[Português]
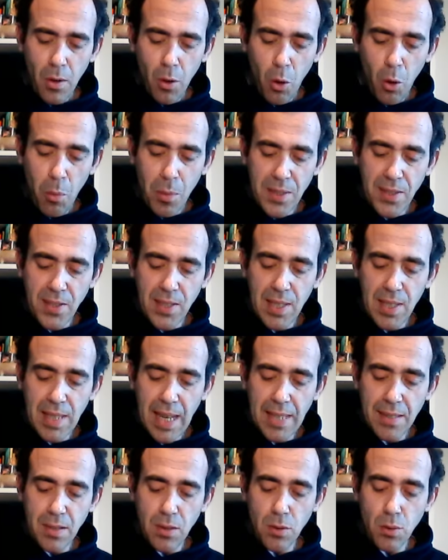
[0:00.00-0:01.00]
ou uma
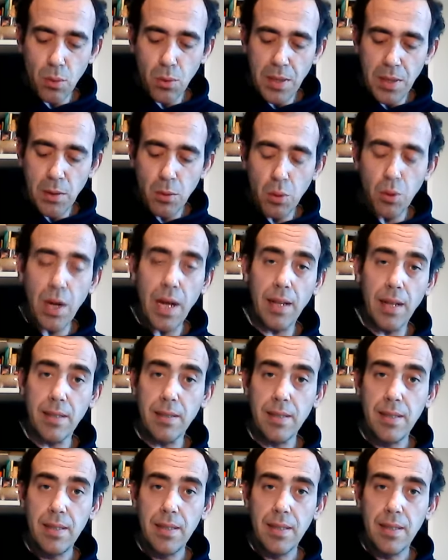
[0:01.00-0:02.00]
cidade do
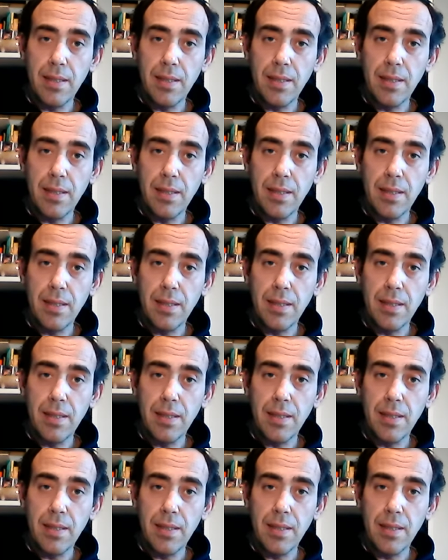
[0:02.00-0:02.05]
litoral